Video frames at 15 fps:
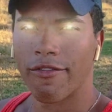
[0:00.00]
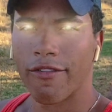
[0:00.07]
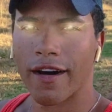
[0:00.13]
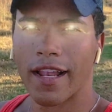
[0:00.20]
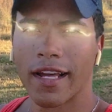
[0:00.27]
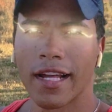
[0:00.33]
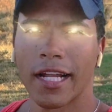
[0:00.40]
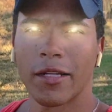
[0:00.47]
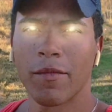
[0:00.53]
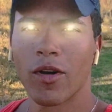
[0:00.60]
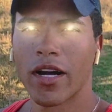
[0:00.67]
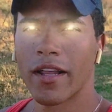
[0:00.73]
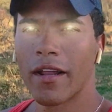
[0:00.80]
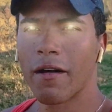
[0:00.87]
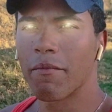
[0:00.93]
Fala galera do meu
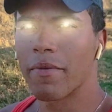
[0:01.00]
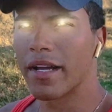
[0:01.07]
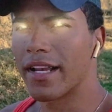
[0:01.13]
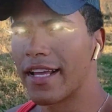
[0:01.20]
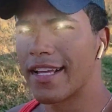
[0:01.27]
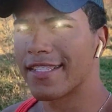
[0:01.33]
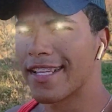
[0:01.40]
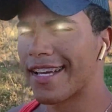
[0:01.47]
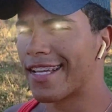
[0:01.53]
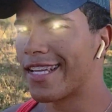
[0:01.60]
canal, beleza?